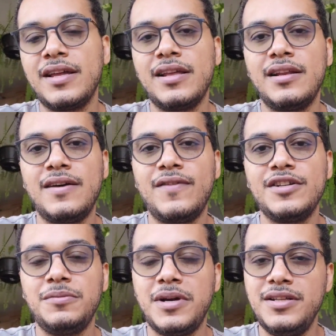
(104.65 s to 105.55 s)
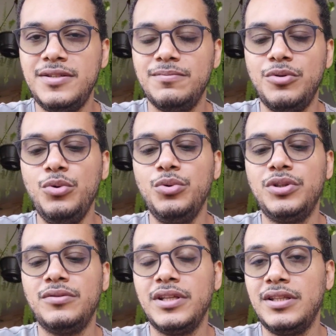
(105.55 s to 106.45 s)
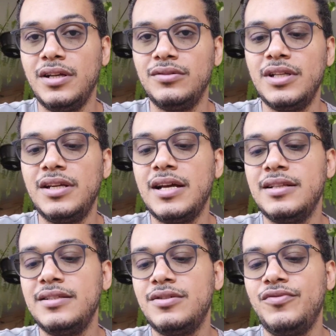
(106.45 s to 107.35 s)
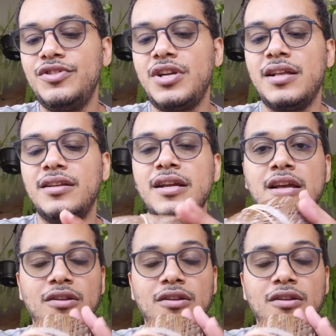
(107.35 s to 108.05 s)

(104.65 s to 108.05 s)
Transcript: é aquela lavagem mais bruta, não é tão delicada e sofisticada.